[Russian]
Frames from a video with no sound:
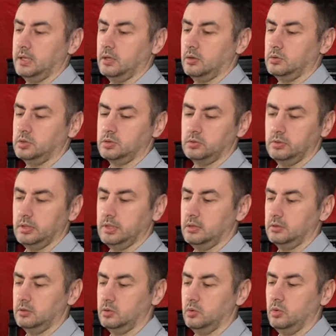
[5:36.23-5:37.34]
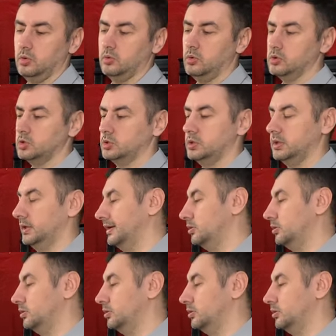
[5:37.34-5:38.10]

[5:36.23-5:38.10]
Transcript: короче, сюда другой кожух.